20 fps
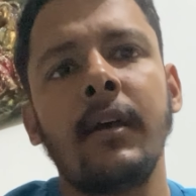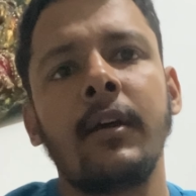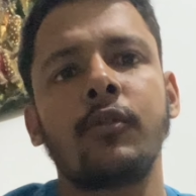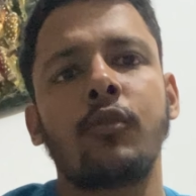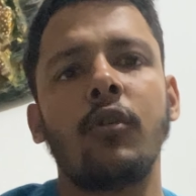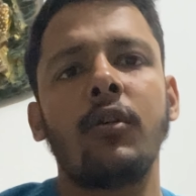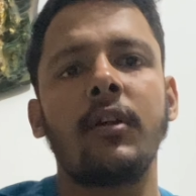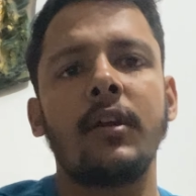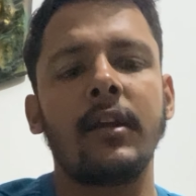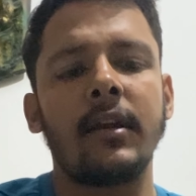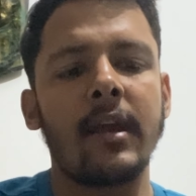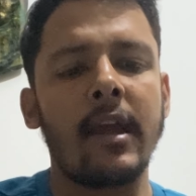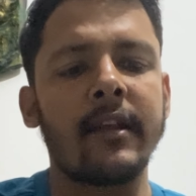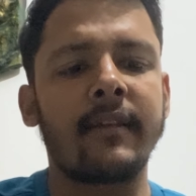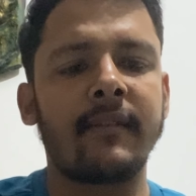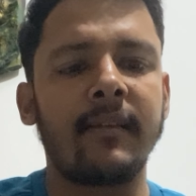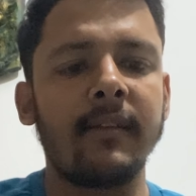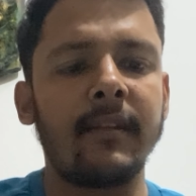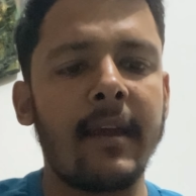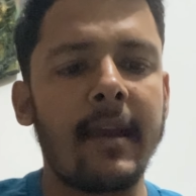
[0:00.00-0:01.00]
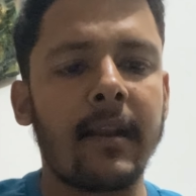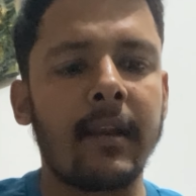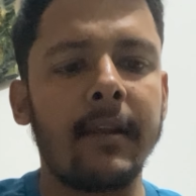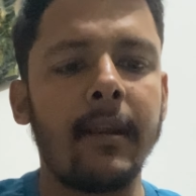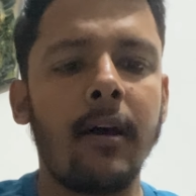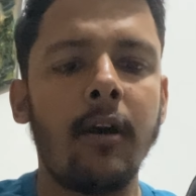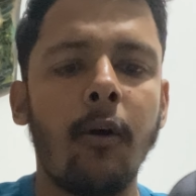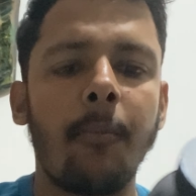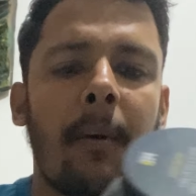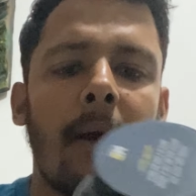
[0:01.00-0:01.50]
तो एक चीज़ देख
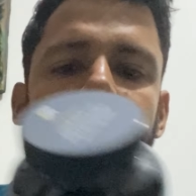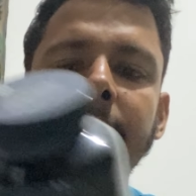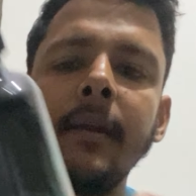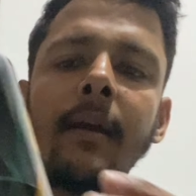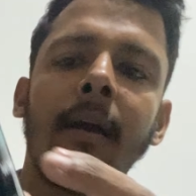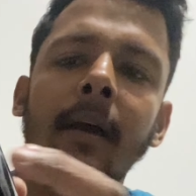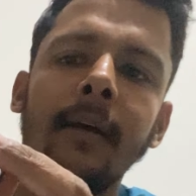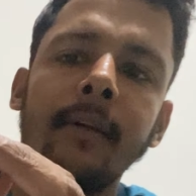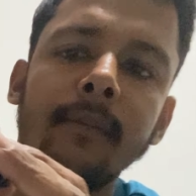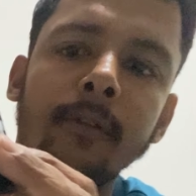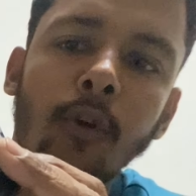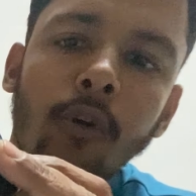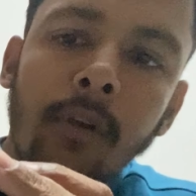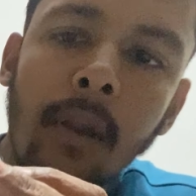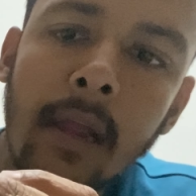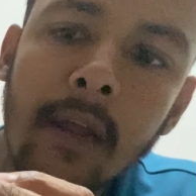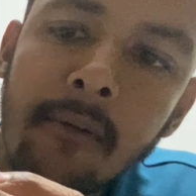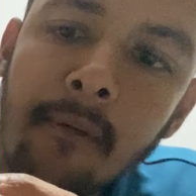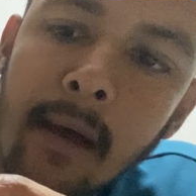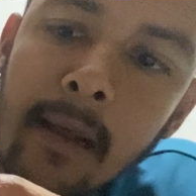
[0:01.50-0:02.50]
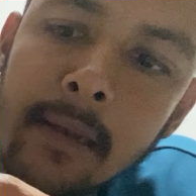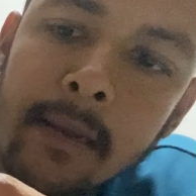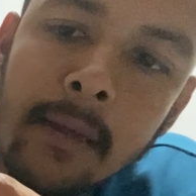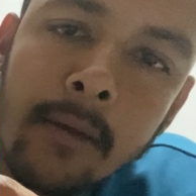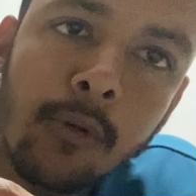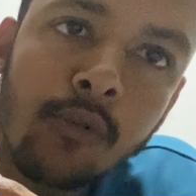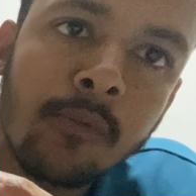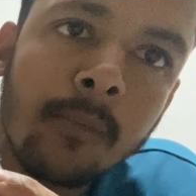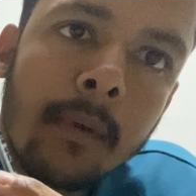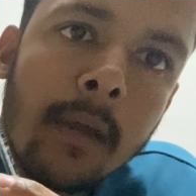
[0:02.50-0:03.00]
लेना और भाई जो नई वाली है
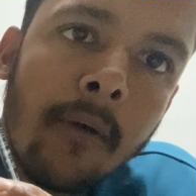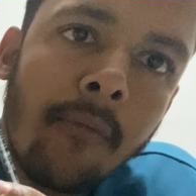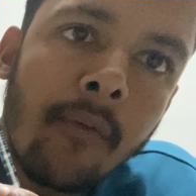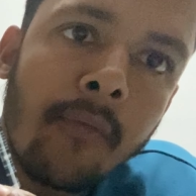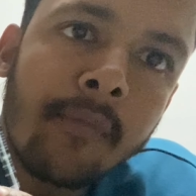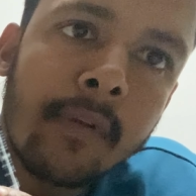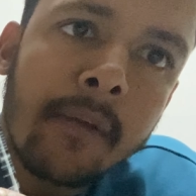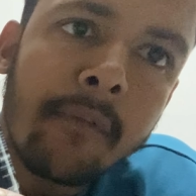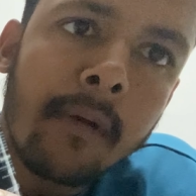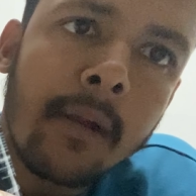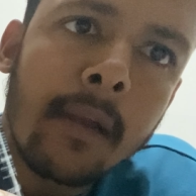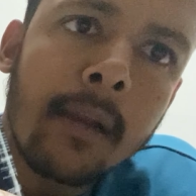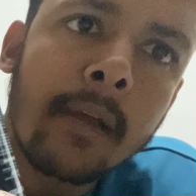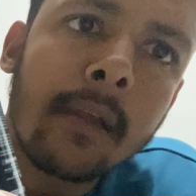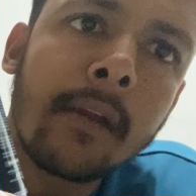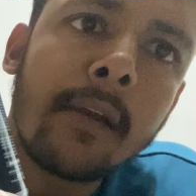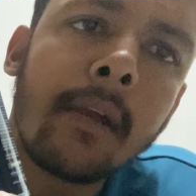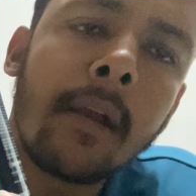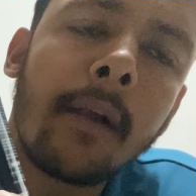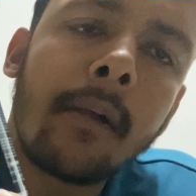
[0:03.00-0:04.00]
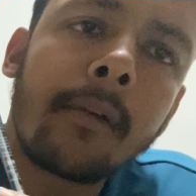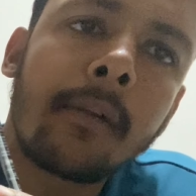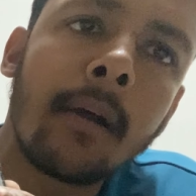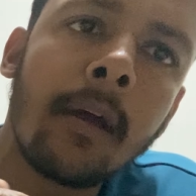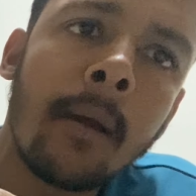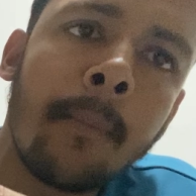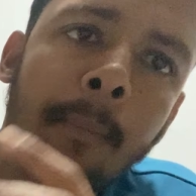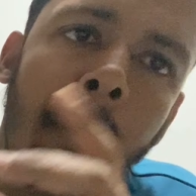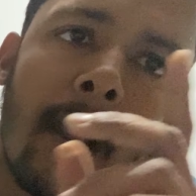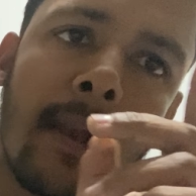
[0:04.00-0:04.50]
उसमें है फिफ्टी वन इंग्रीडियंट
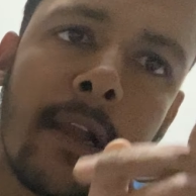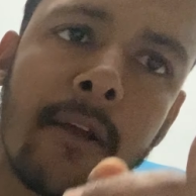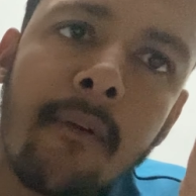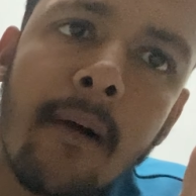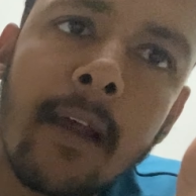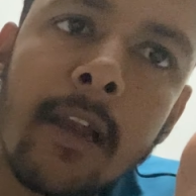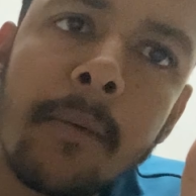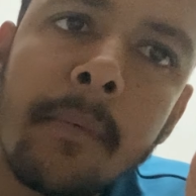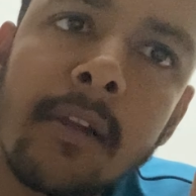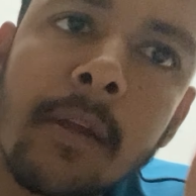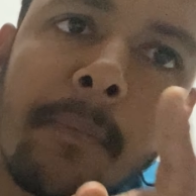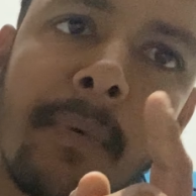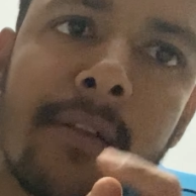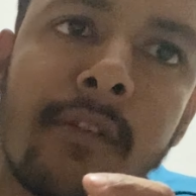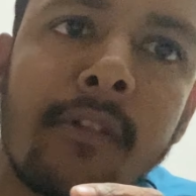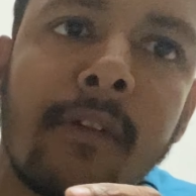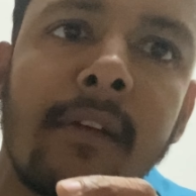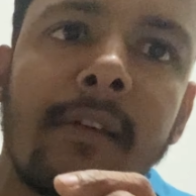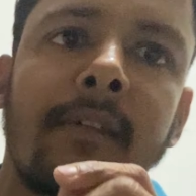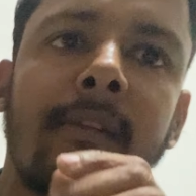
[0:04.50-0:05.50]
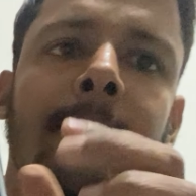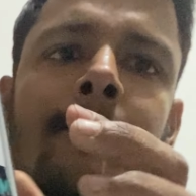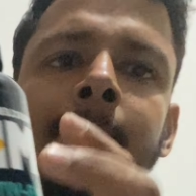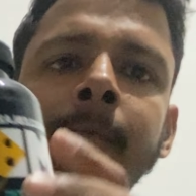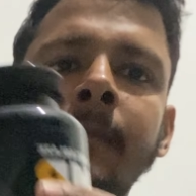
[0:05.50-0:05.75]
पहली वाली में पच्चीस